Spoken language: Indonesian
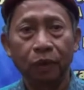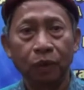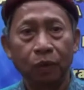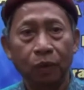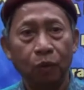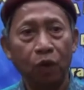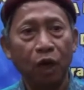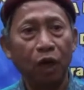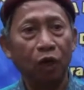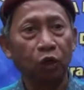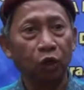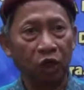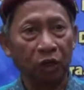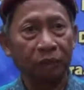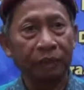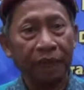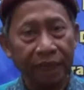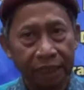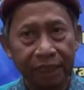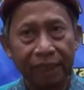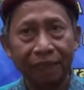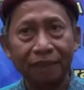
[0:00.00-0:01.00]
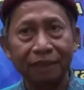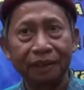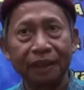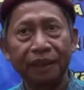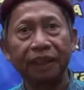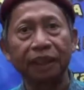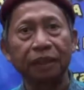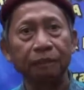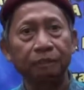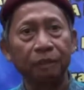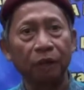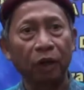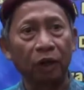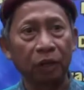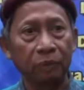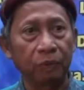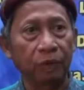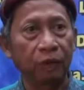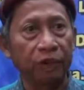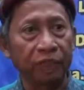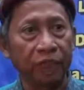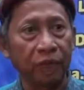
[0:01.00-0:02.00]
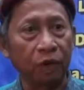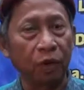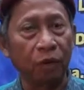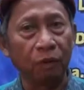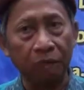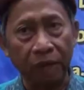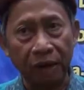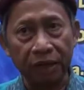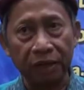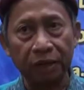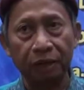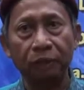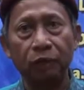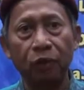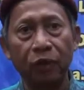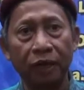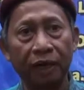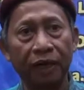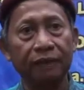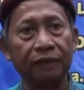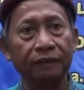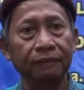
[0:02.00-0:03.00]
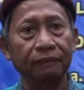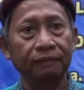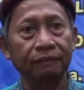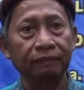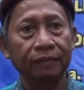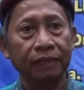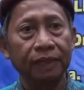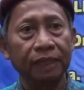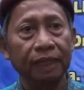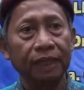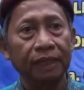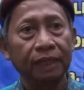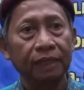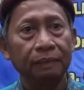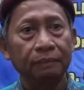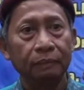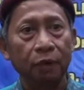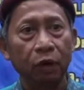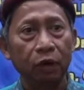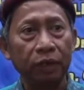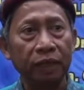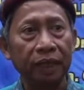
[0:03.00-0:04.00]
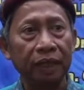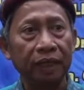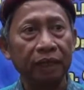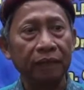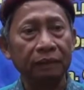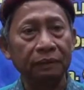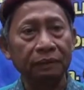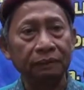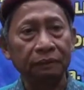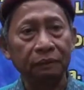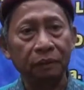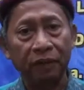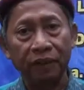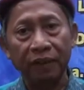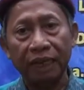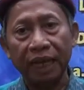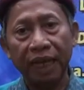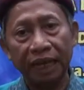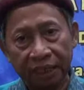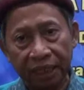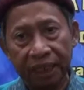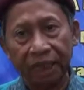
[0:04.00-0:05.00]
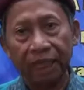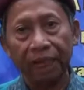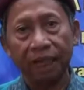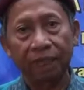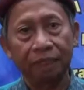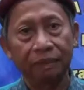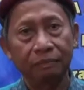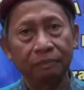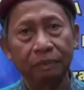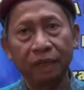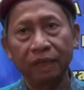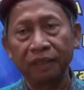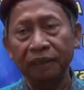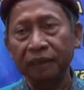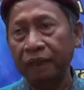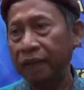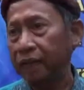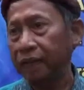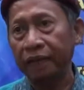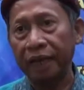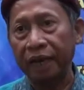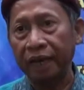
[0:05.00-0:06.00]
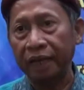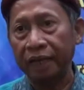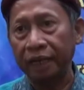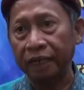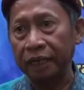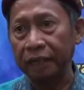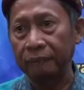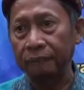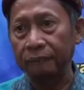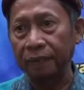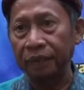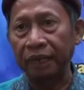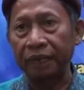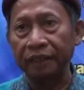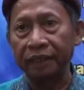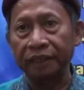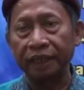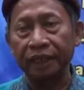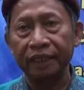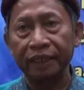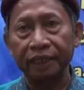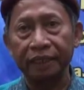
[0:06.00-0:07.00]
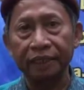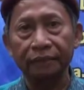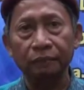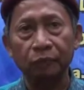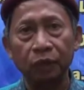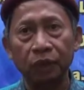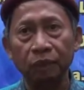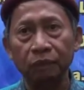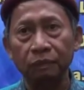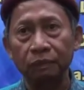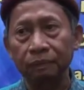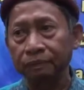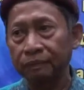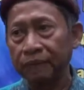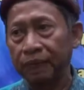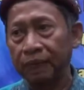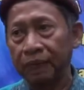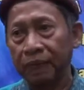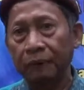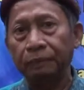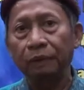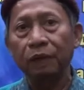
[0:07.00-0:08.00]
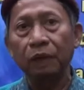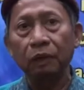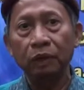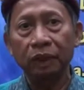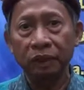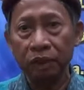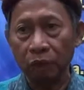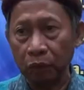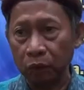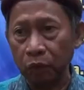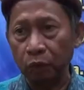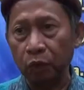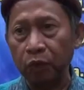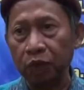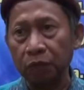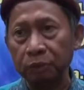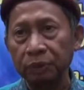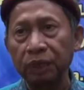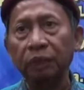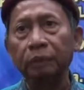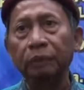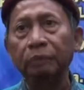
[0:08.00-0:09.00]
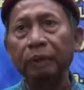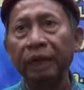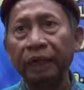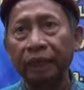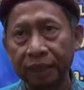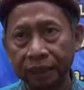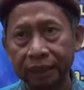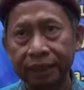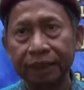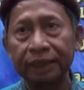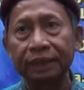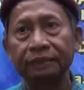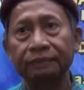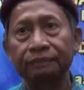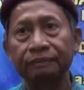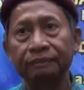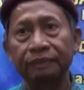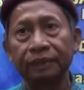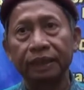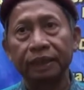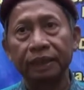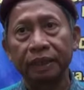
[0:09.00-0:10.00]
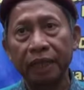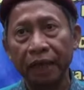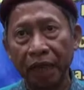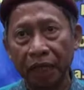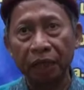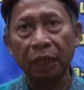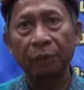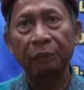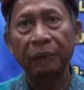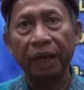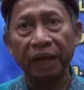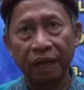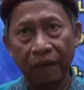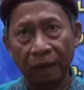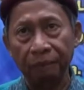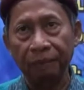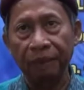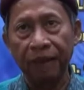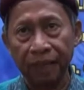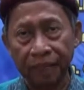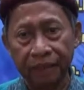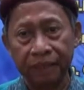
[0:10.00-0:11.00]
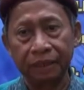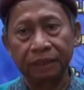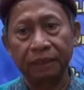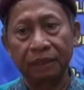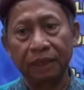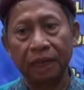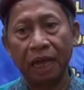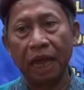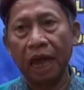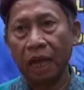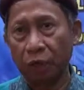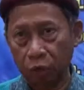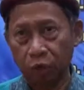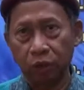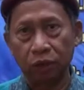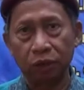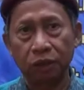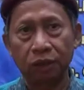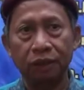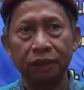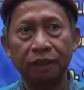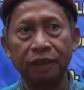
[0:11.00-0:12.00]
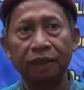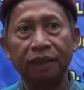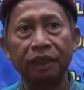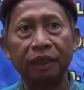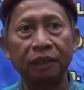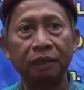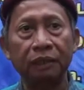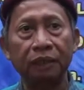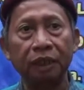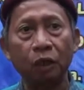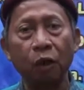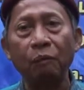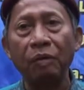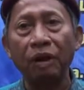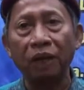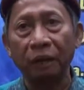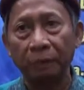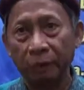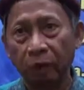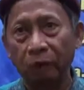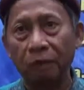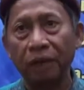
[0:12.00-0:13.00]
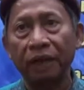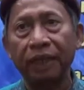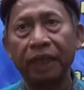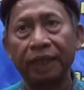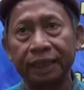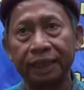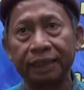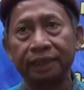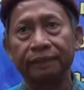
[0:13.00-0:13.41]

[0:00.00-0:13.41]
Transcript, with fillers: Wah luar biasa. Jadi pegawai-pegawainya kompak semua. Pokoknya pokoknya lancar lah. Makanya dengan, dengan ada pergantian ini mungkin apa insya Allah Bukrisma lebih baik lagi dengan TPRI apalagi harus dengan kompak lebih kompak lagi